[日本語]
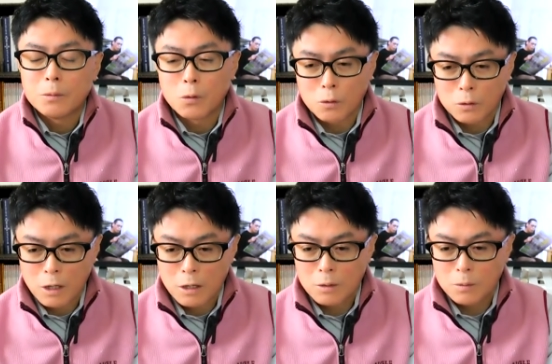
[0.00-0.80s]
もうこの
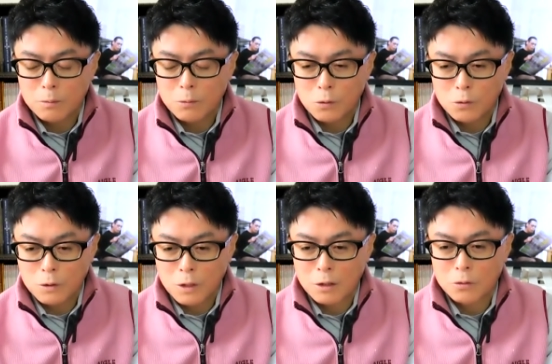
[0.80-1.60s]
待望の
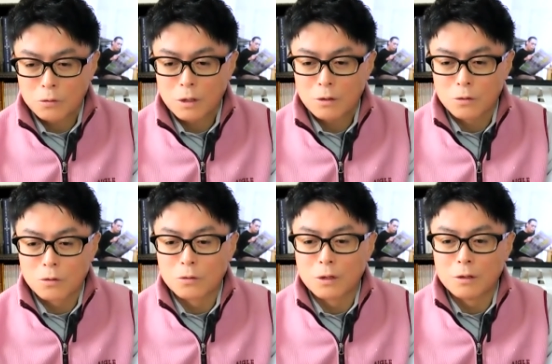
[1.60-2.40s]
ダートグレード
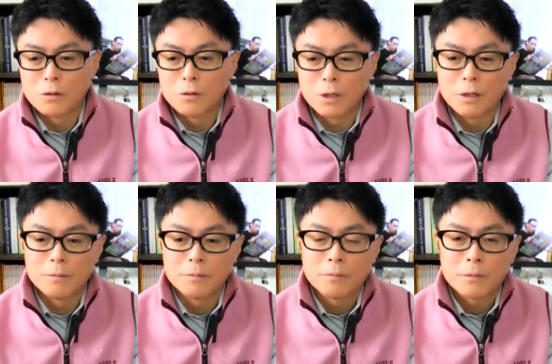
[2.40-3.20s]
挑戦ですよね。
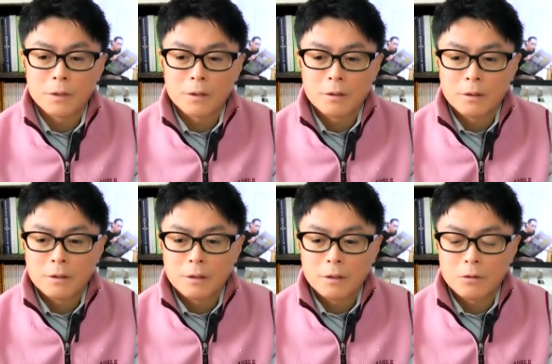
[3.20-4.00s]

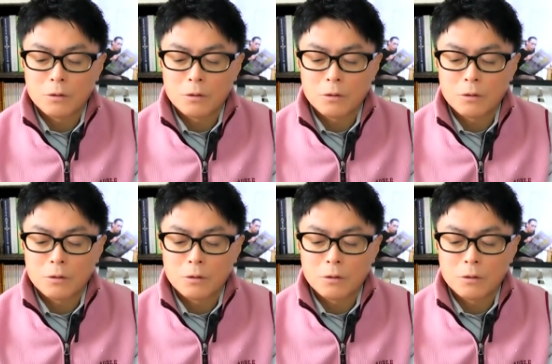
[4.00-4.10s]
はい、